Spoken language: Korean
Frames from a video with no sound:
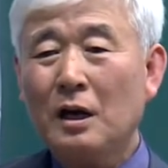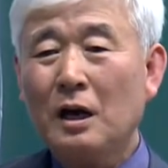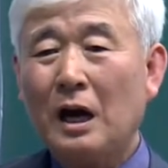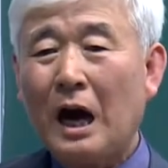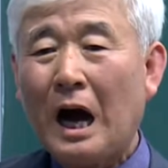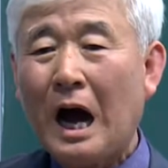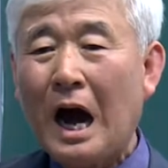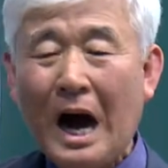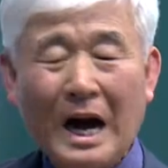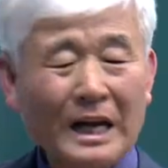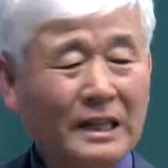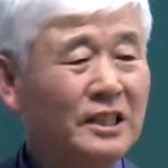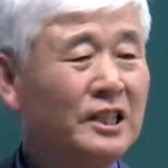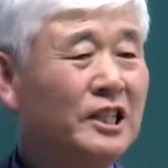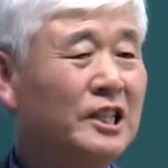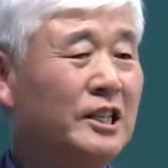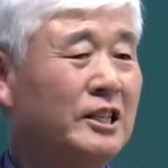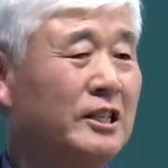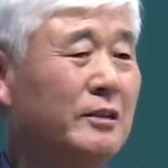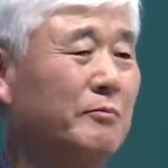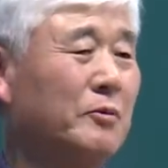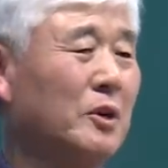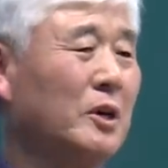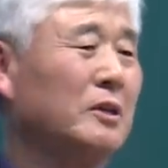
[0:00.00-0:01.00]
한
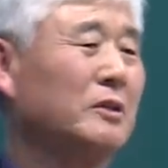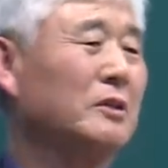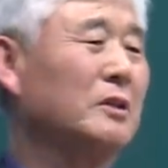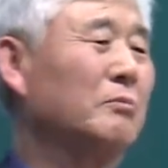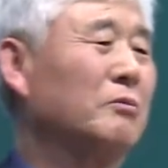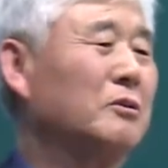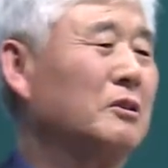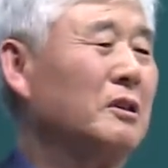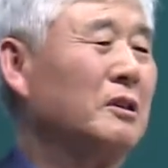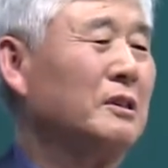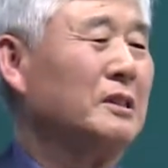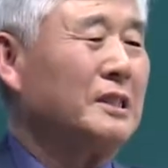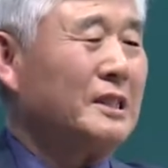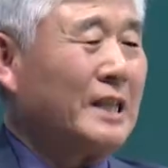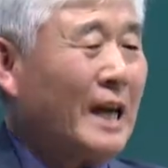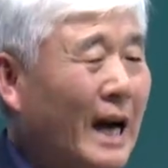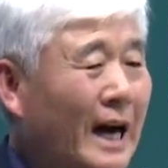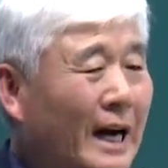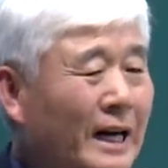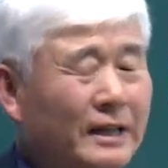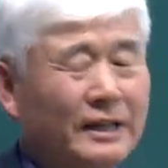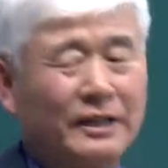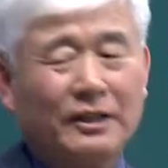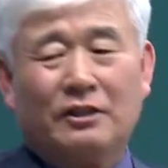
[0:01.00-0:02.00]
20년 전부터
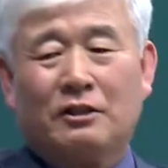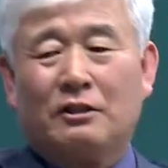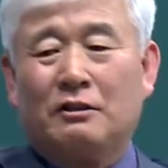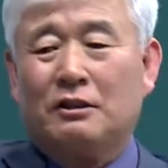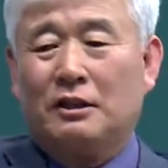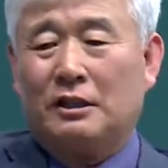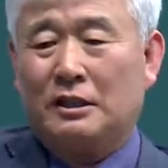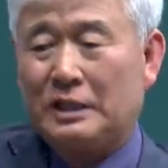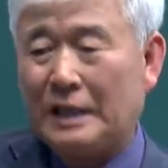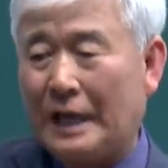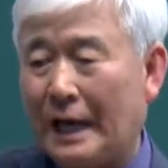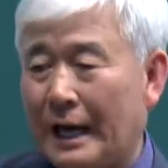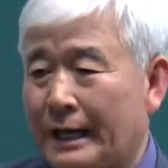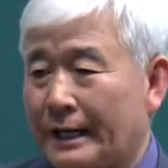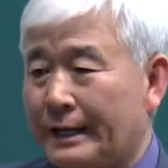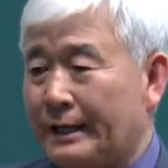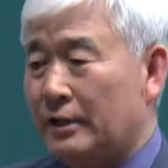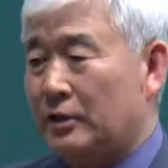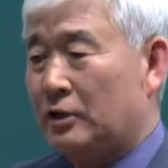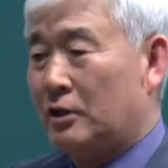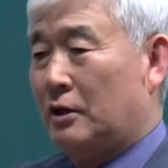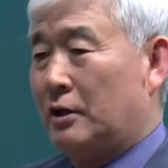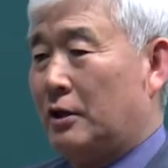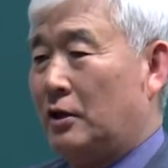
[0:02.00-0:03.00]

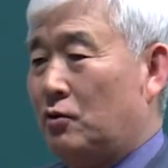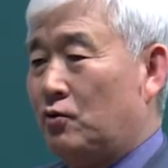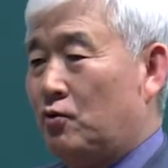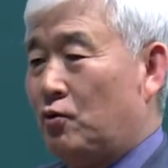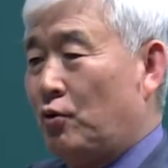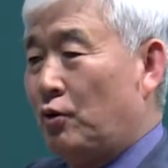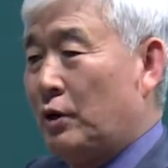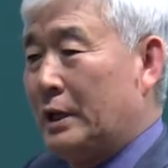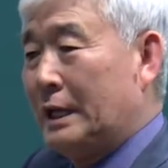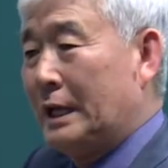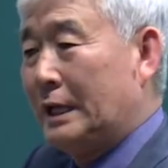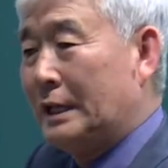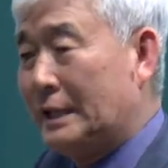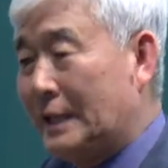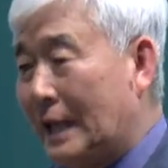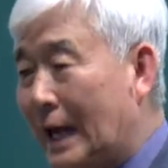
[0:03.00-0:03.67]
창의성이 중요하다.